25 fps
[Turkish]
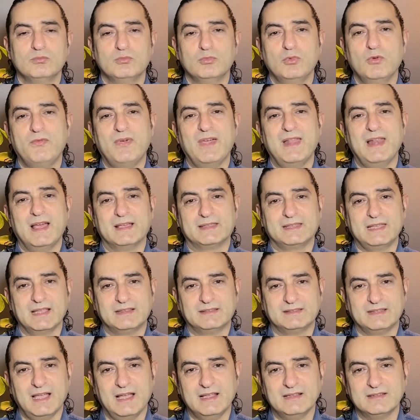bu
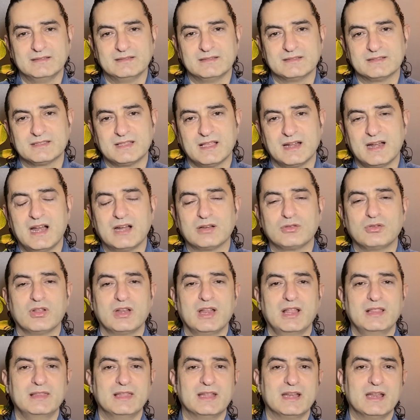felaketten zarar
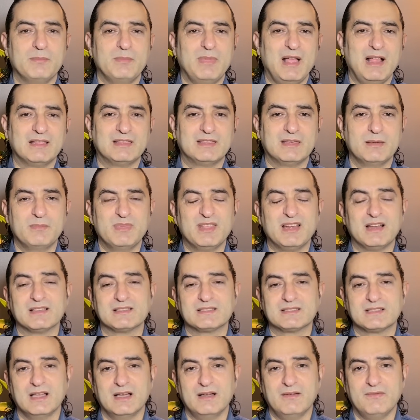görenlere belki
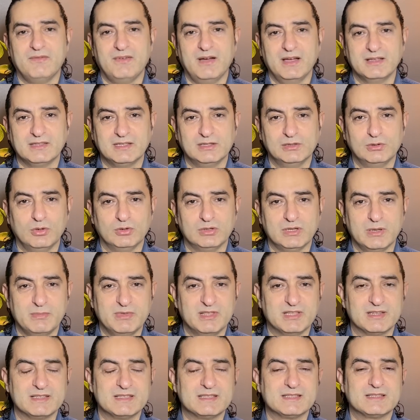biraz daha faydalı
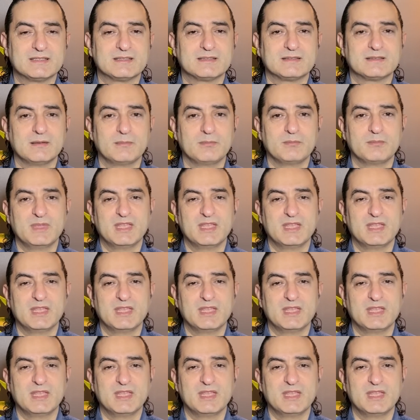olabiliriz.